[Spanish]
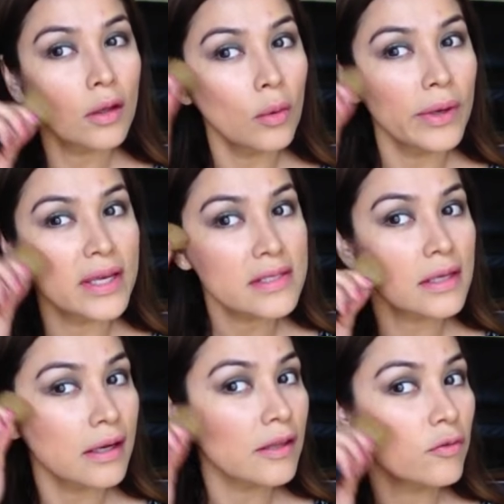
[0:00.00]
Lo voy a
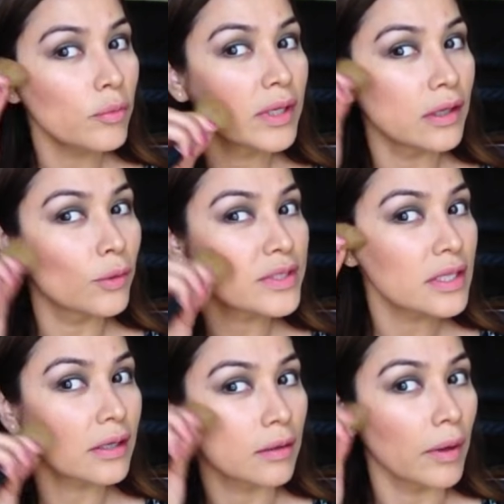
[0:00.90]
estar difuminando
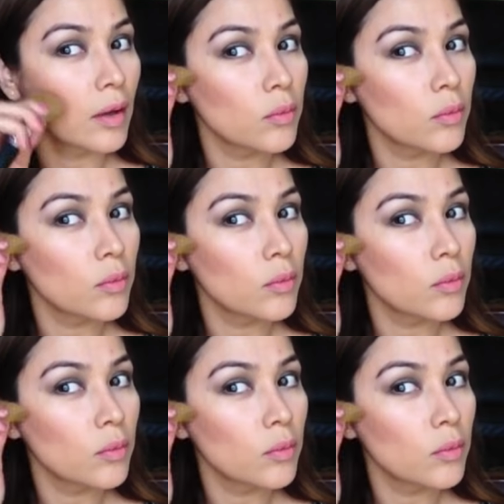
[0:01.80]
hacia arriba.